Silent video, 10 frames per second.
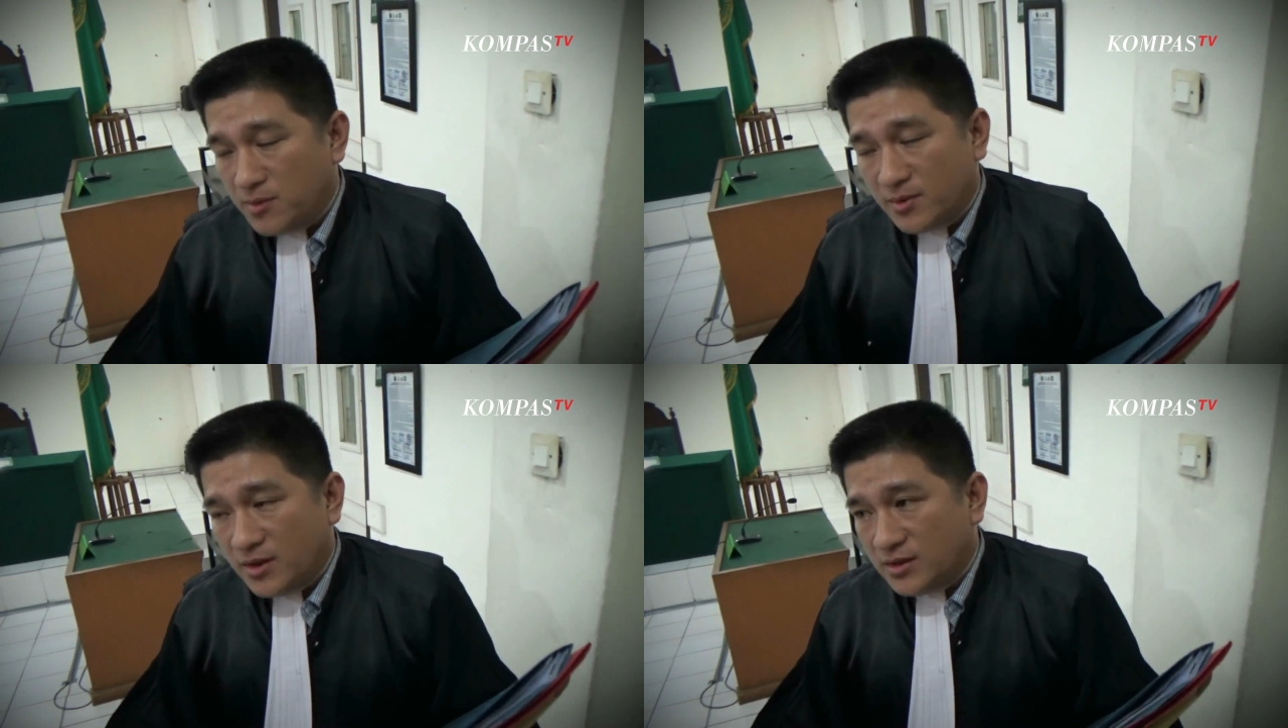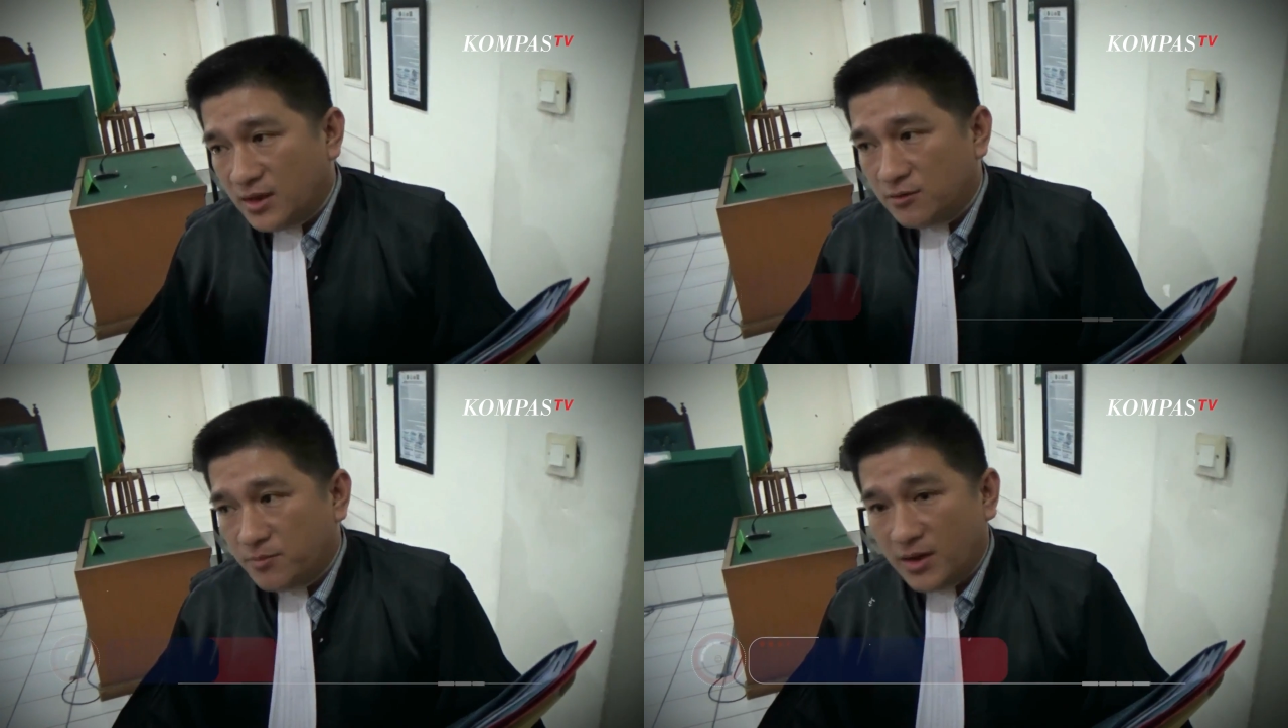memang
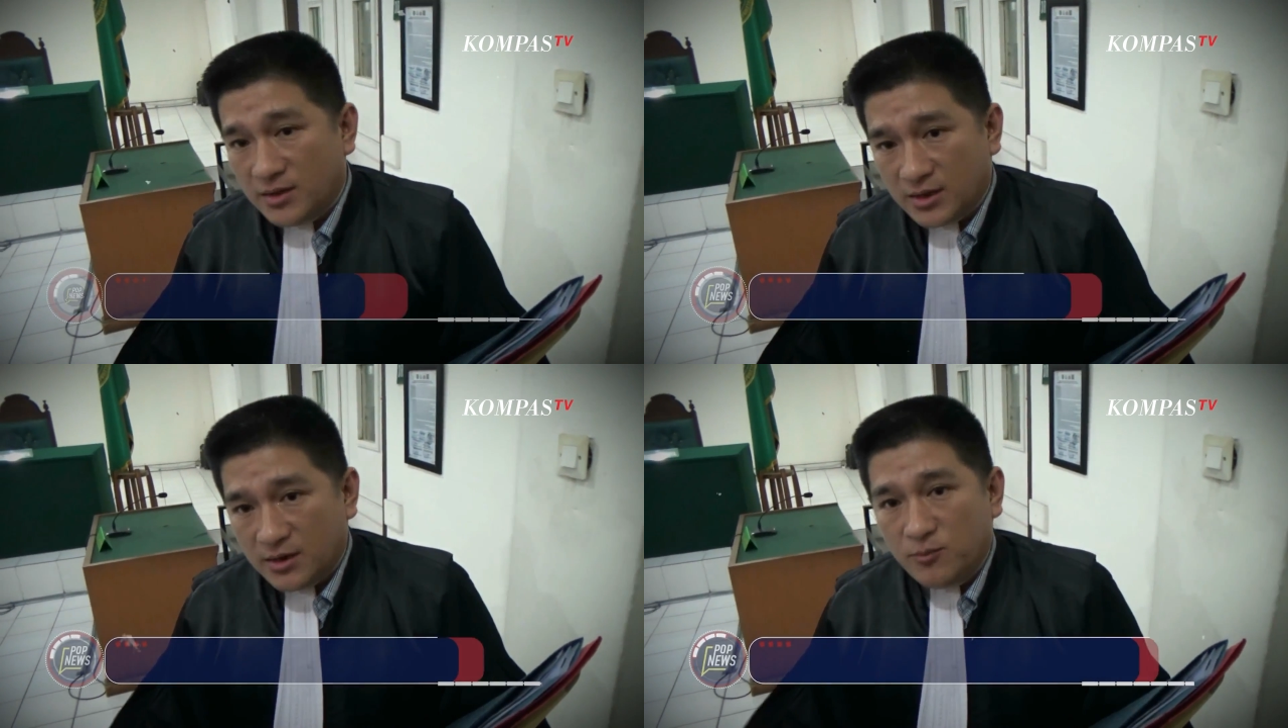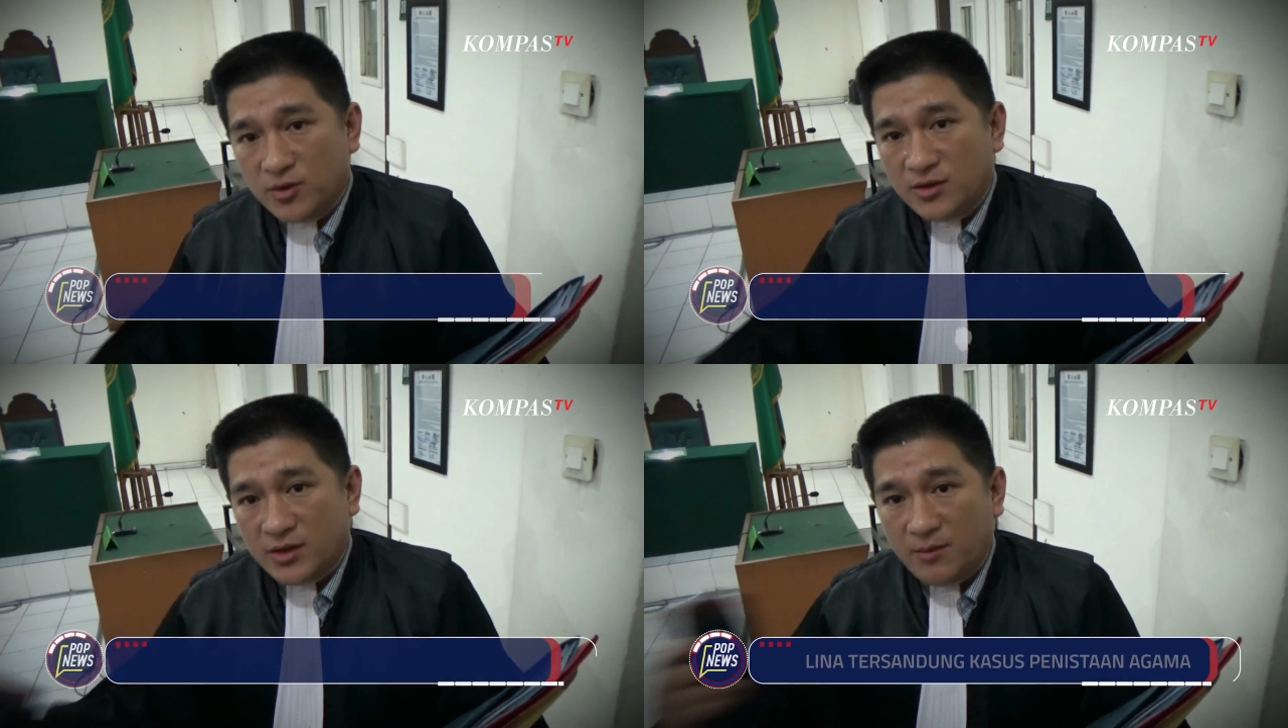nanti ada pengacara
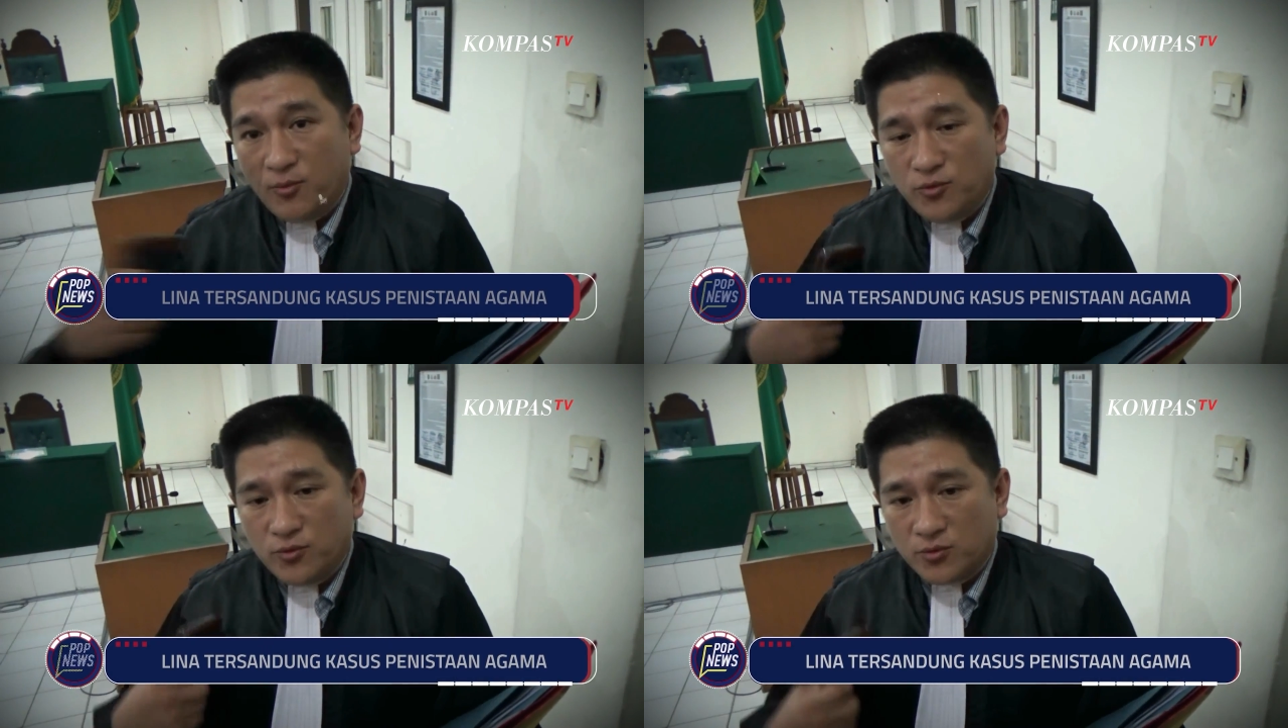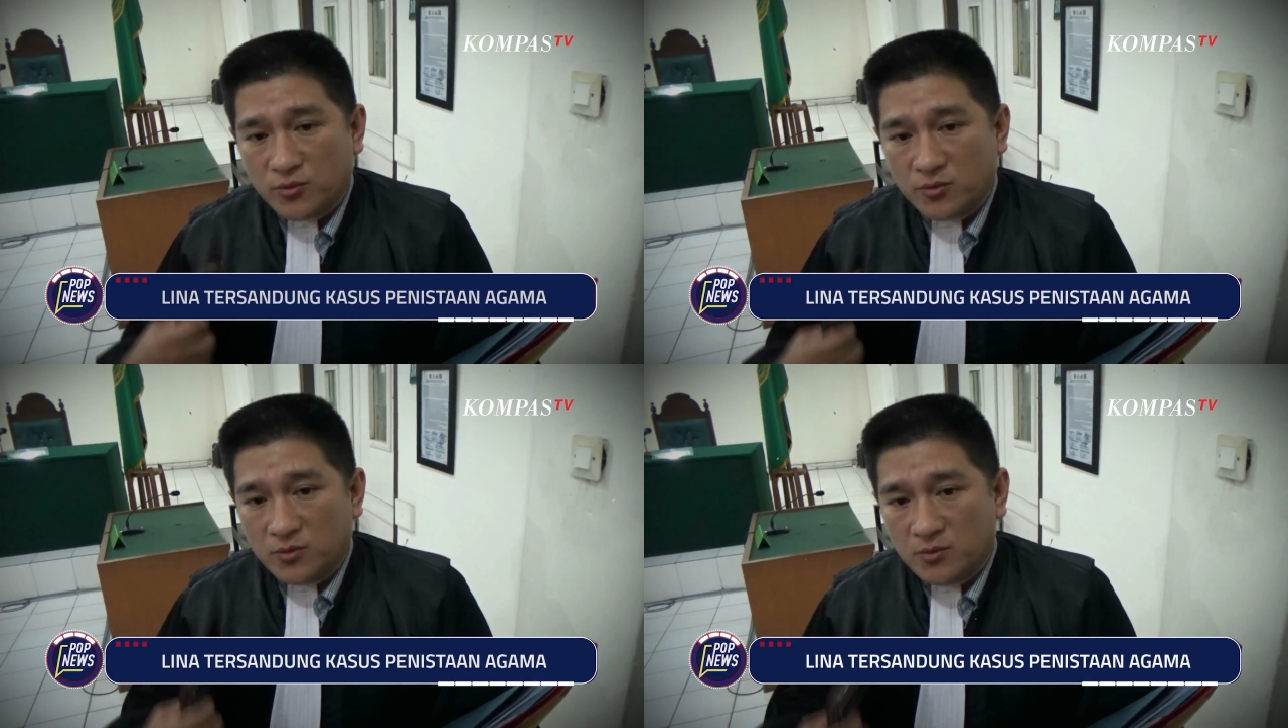mungkin saya mau.